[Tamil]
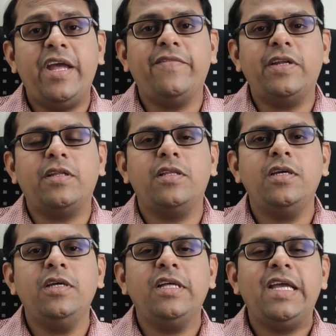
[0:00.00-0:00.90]
ஏன் வருது
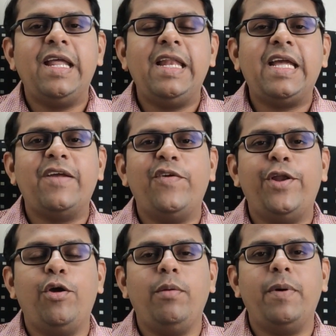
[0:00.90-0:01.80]
இன்னைக்கு
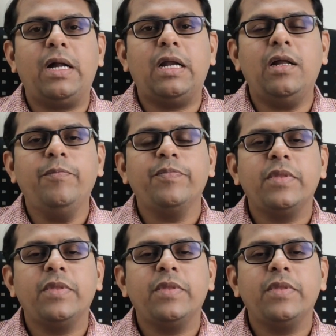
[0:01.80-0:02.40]
வீடியோல பார்க்கலாம்